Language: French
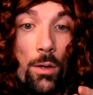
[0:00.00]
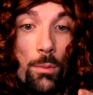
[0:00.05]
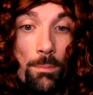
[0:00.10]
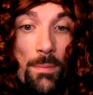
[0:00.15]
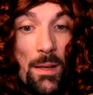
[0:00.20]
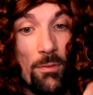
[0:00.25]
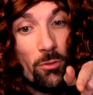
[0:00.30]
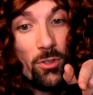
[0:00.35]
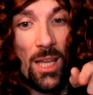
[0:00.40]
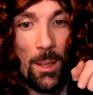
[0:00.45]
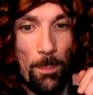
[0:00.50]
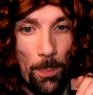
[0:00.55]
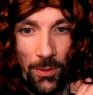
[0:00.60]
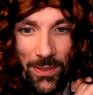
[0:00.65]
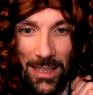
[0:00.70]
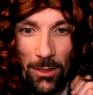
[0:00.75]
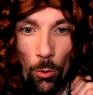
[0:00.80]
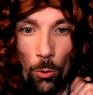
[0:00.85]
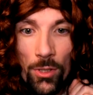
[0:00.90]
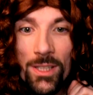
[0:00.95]
Mais vous êtes
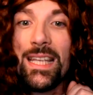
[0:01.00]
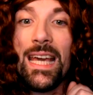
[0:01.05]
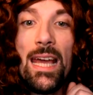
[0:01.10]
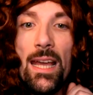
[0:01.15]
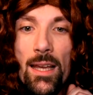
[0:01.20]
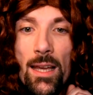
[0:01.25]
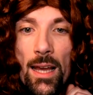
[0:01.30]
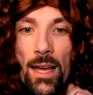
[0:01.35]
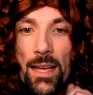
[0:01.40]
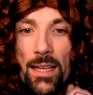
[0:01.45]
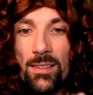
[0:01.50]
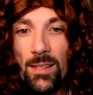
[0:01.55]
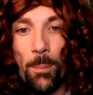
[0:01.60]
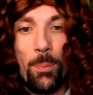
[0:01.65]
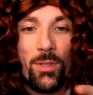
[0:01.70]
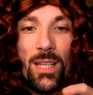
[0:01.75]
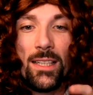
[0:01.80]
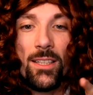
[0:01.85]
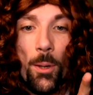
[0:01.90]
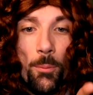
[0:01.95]
peut-être gay et c'est
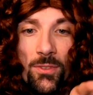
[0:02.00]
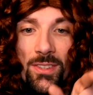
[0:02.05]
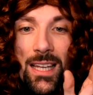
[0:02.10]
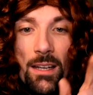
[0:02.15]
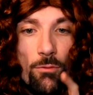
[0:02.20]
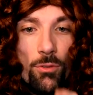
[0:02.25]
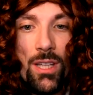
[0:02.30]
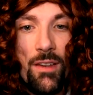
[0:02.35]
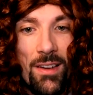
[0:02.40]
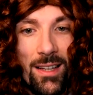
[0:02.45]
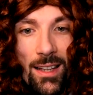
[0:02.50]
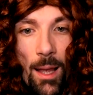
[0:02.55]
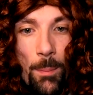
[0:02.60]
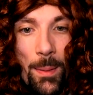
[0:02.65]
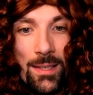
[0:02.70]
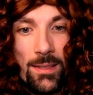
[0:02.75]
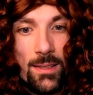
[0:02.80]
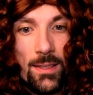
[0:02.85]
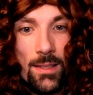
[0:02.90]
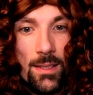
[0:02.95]
peut-être comme ça que vous avez
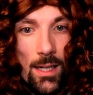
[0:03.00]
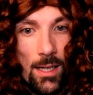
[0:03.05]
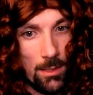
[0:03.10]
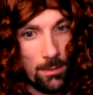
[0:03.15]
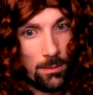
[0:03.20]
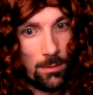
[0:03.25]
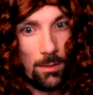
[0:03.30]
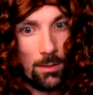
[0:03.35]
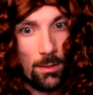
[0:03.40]
attrapé le sida.